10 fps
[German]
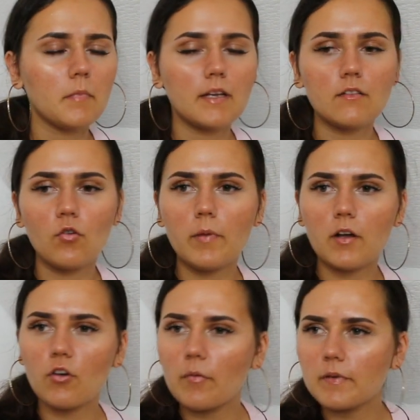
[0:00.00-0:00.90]
Mein
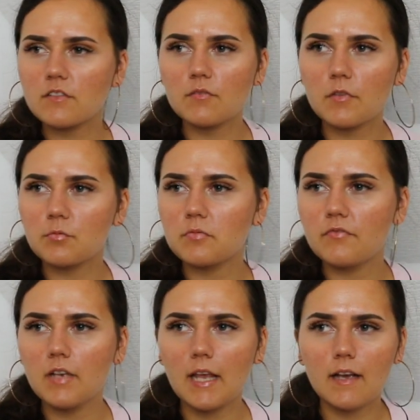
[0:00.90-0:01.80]
Oberkörper ist zum Beispiel
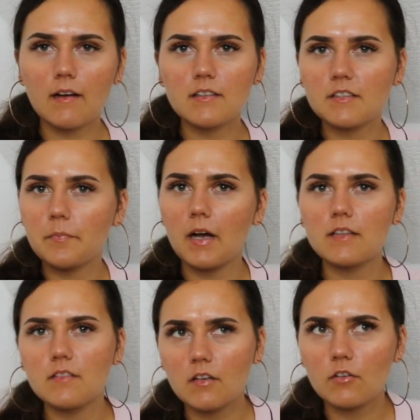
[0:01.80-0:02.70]
viel länger als bei
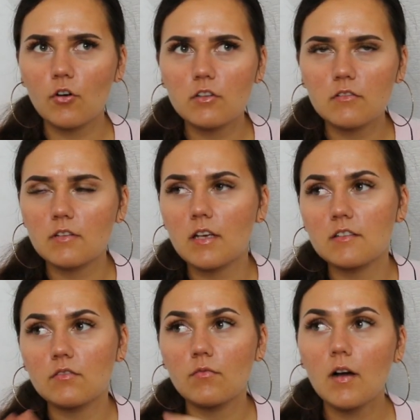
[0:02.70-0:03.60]
anderen Leuten. Und denke
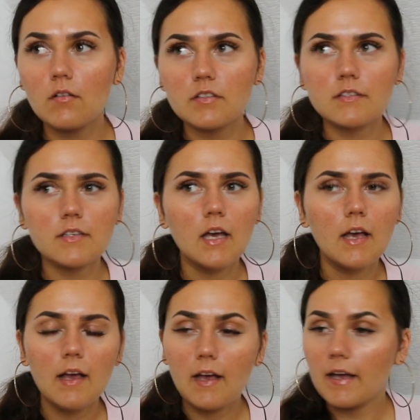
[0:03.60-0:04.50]
ich so, wow, ich
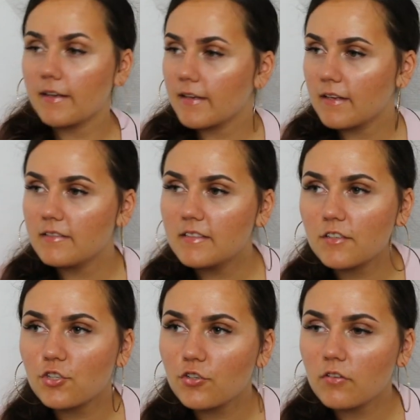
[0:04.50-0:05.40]
hätte gern
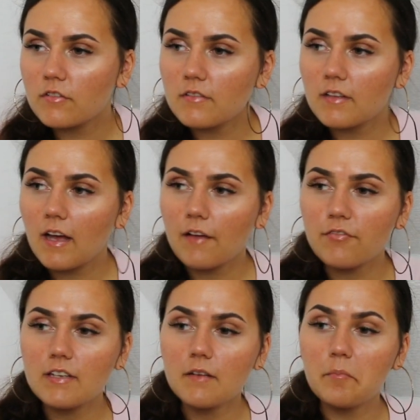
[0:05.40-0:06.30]
diese schönen,
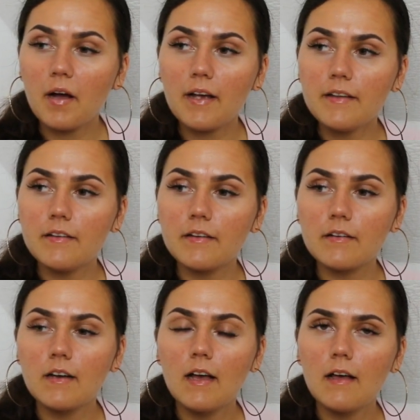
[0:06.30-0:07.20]
kräftigen Beine.